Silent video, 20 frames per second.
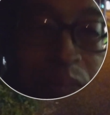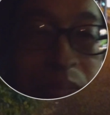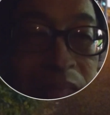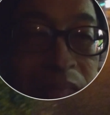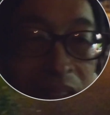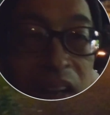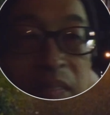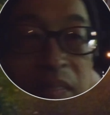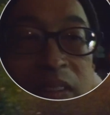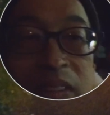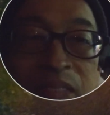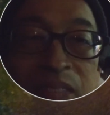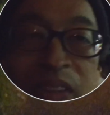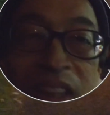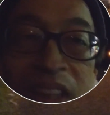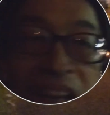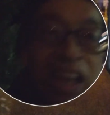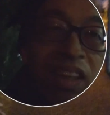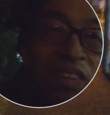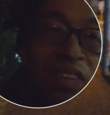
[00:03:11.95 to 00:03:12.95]
神様以
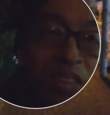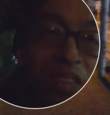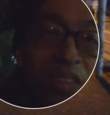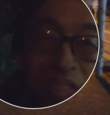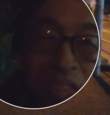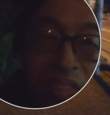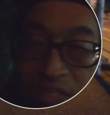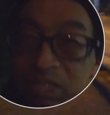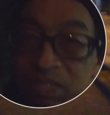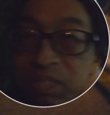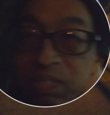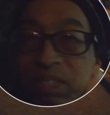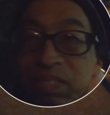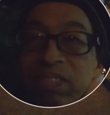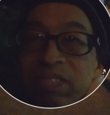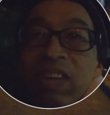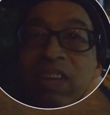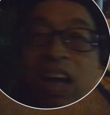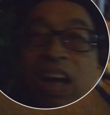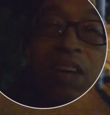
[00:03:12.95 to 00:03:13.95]
外を
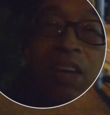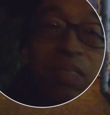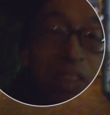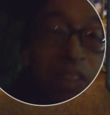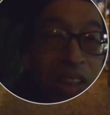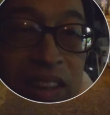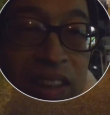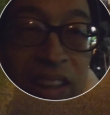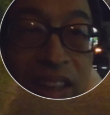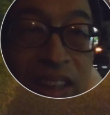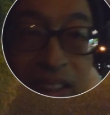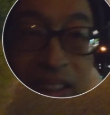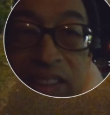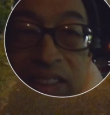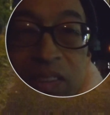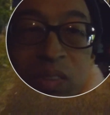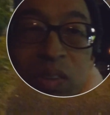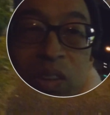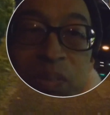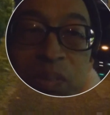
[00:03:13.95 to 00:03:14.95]
崇めてはならないと
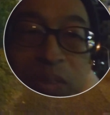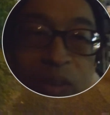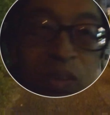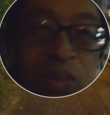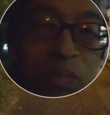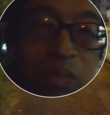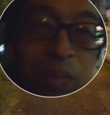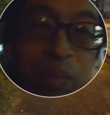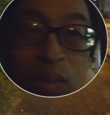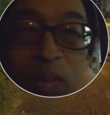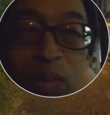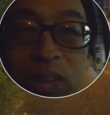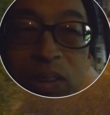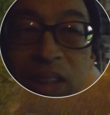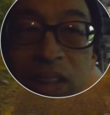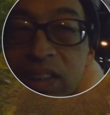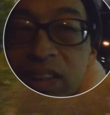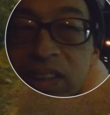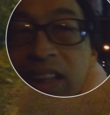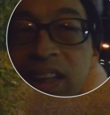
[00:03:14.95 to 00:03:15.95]
そういうものに惑わされて
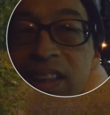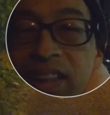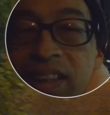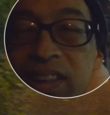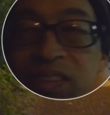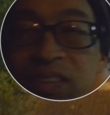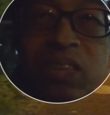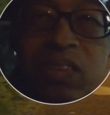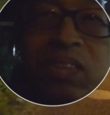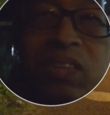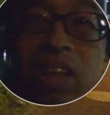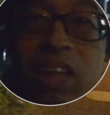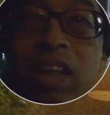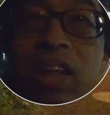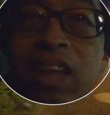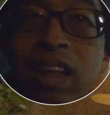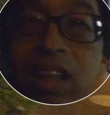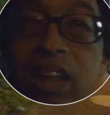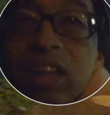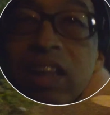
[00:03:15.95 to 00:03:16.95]
ならないというね
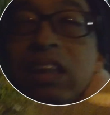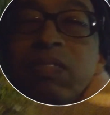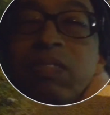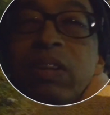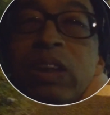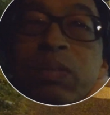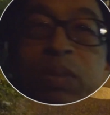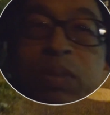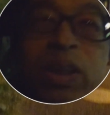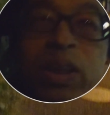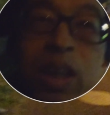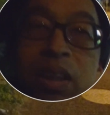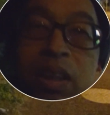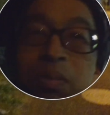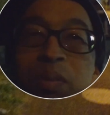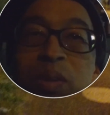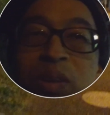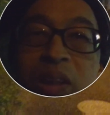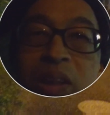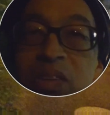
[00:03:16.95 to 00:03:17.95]
戒みが
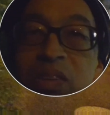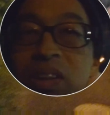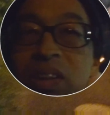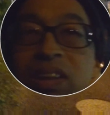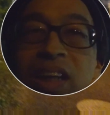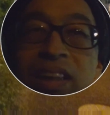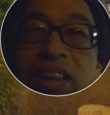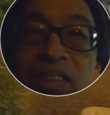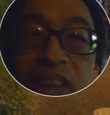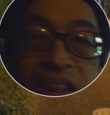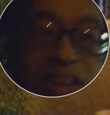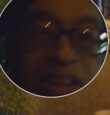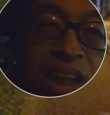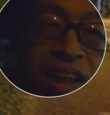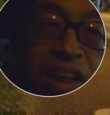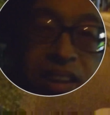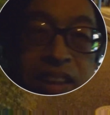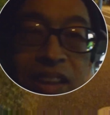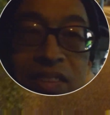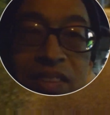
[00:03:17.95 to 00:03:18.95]
モーセの実戒の中に入っ
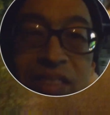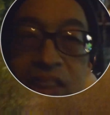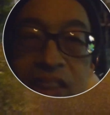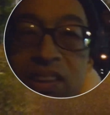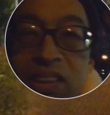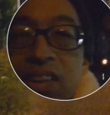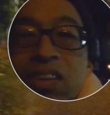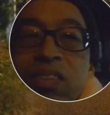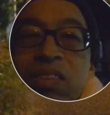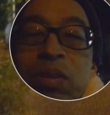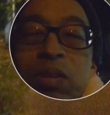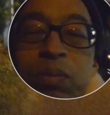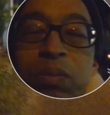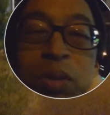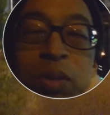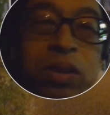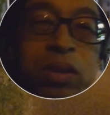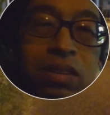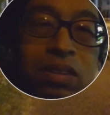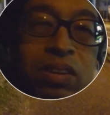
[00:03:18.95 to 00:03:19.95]
てるんですけどもモーセ
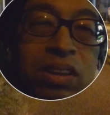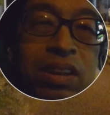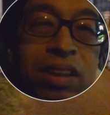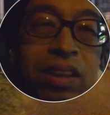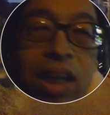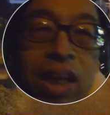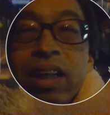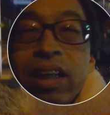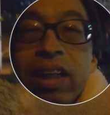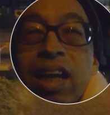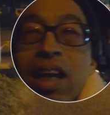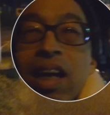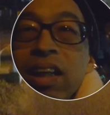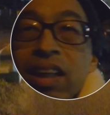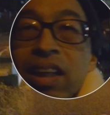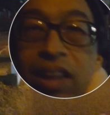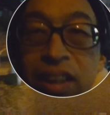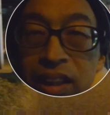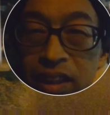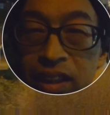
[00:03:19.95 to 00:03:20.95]
の実戒が、
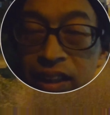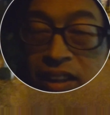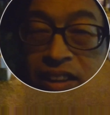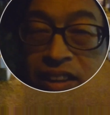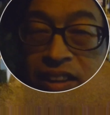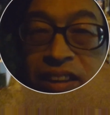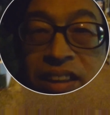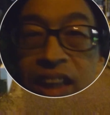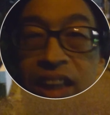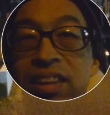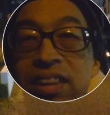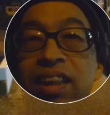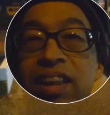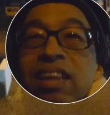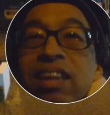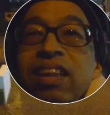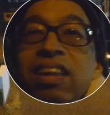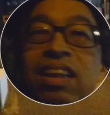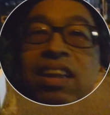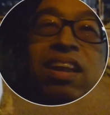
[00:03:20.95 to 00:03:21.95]
え市内ん
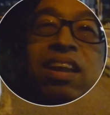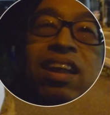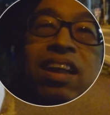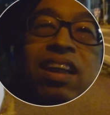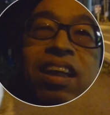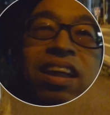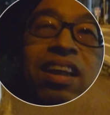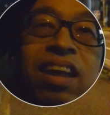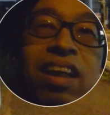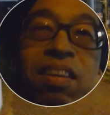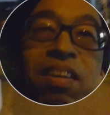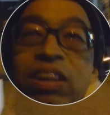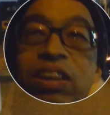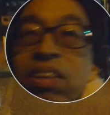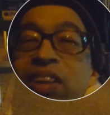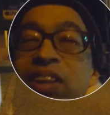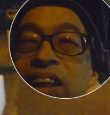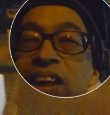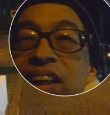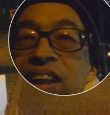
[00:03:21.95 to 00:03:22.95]
に神様
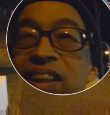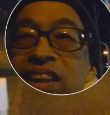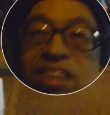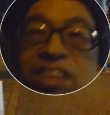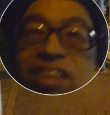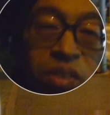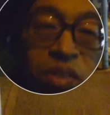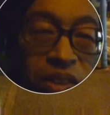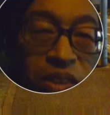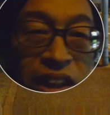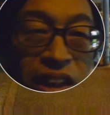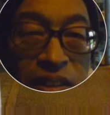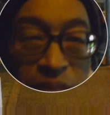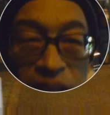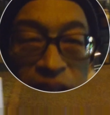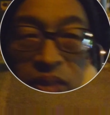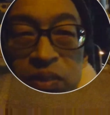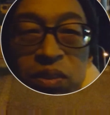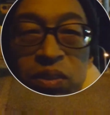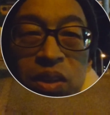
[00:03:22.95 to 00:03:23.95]
からねその石板
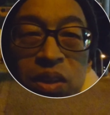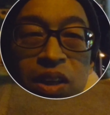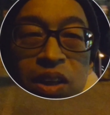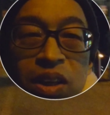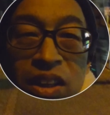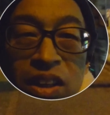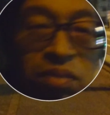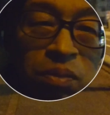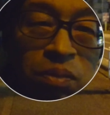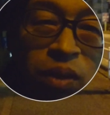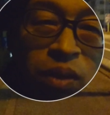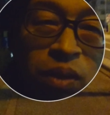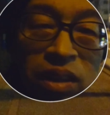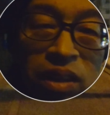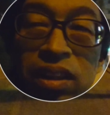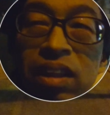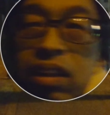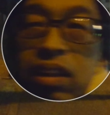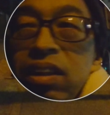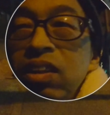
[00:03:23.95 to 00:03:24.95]
をもらって
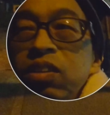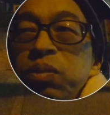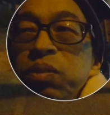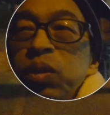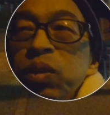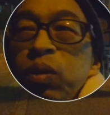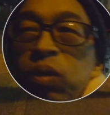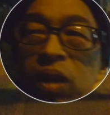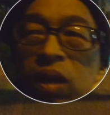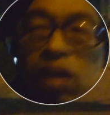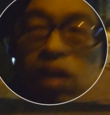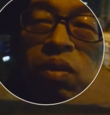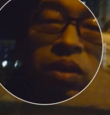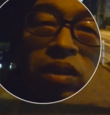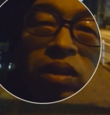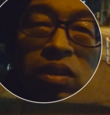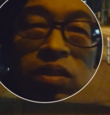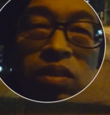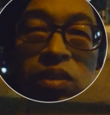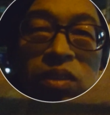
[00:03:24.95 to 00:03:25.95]
きて麓から降りて
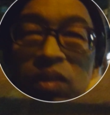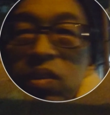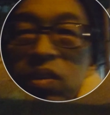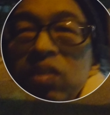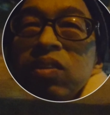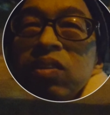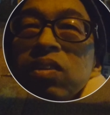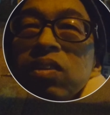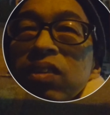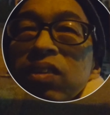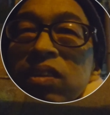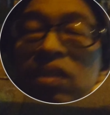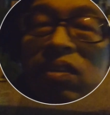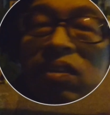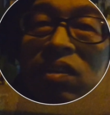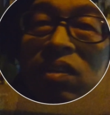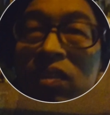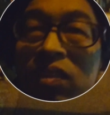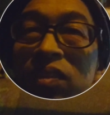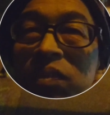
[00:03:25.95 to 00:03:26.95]
くるとそ
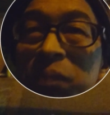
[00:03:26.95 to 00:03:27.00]
の,、